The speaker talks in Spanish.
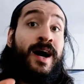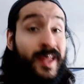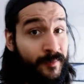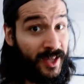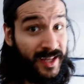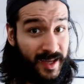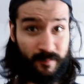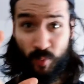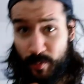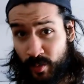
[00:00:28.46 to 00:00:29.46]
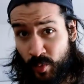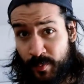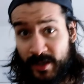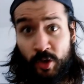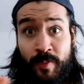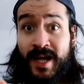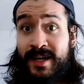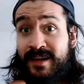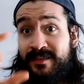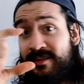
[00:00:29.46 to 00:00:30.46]
Además de que es muy pero muy práctico para
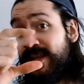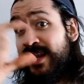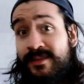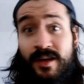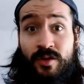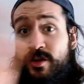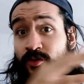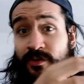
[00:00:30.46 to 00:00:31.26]
agarrar si está enlatado, te lo